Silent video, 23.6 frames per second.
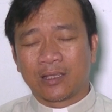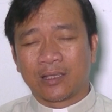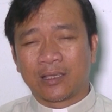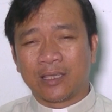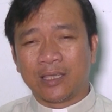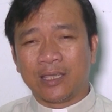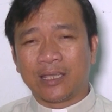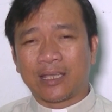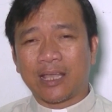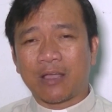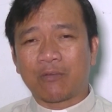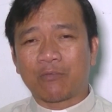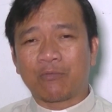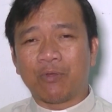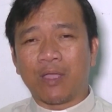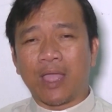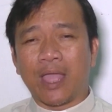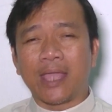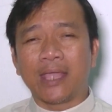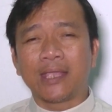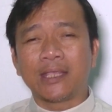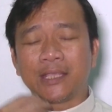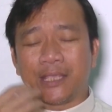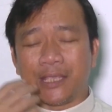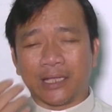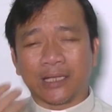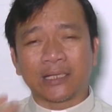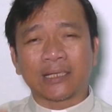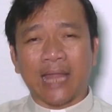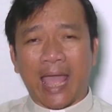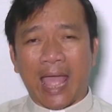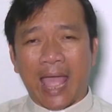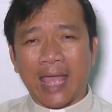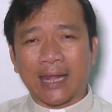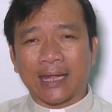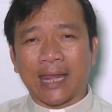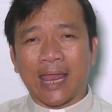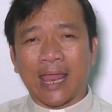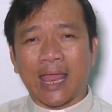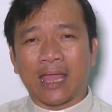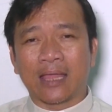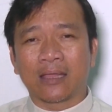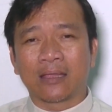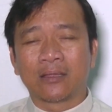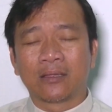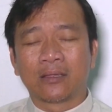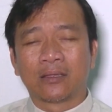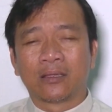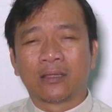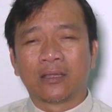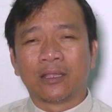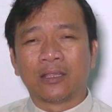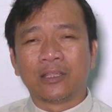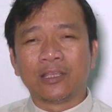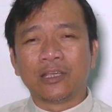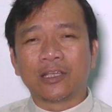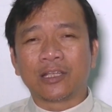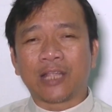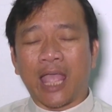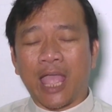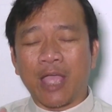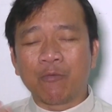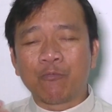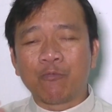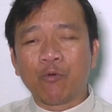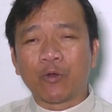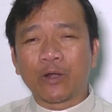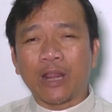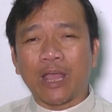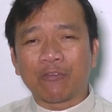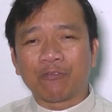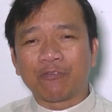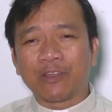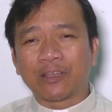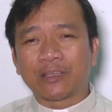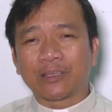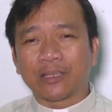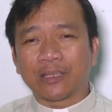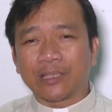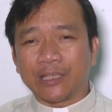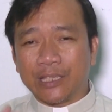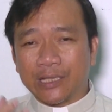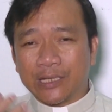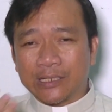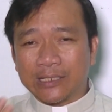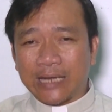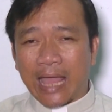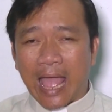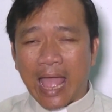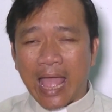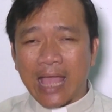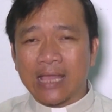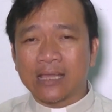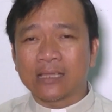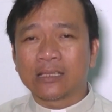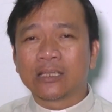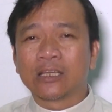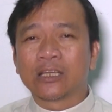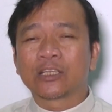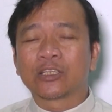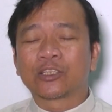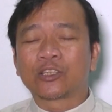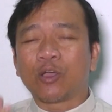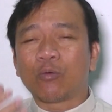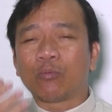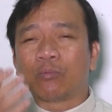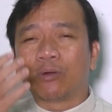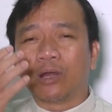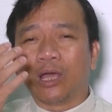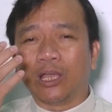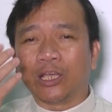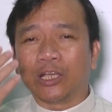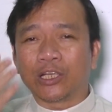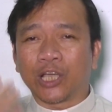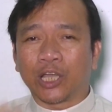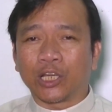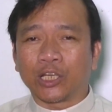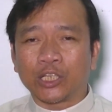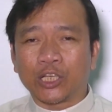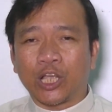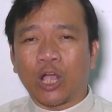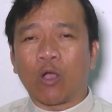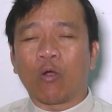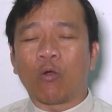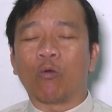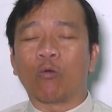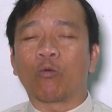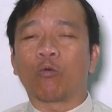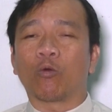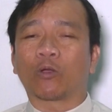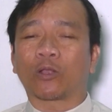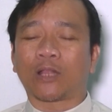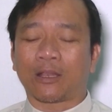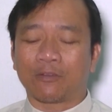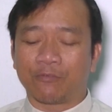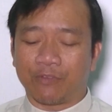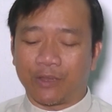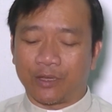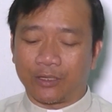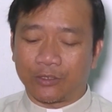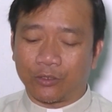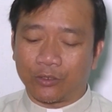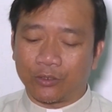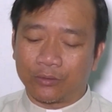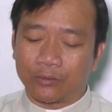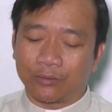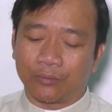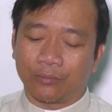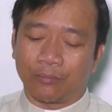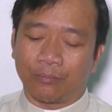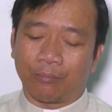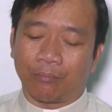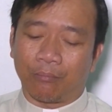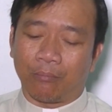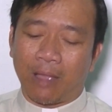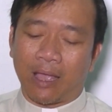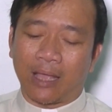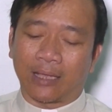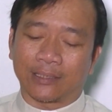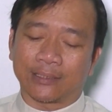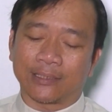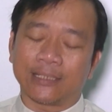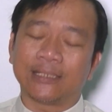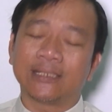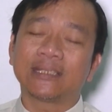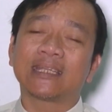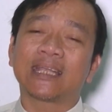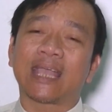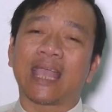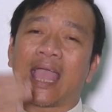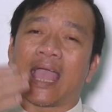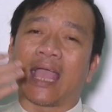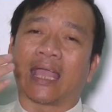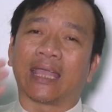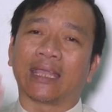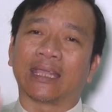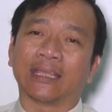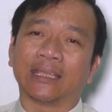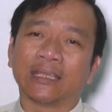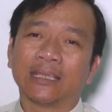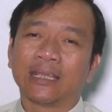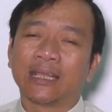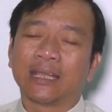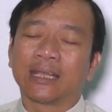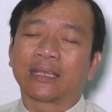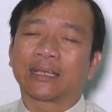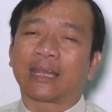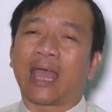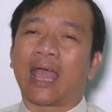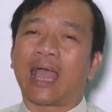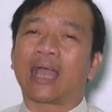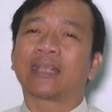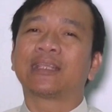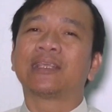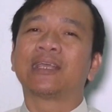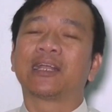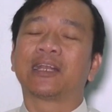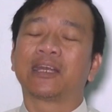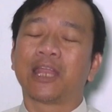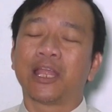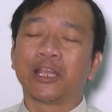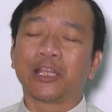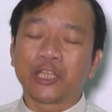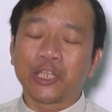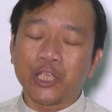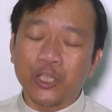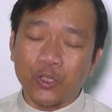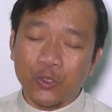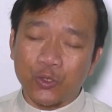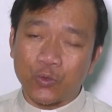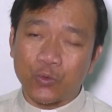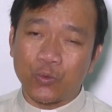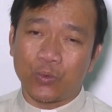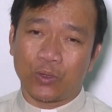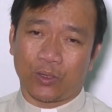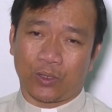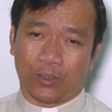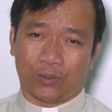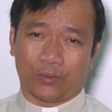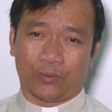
khi các vị ấy diễn tả ra như thể vua David diễn tả trong lời khẩn cầu của thánh vịt mà chính ngài đã dâng lên thiên chúa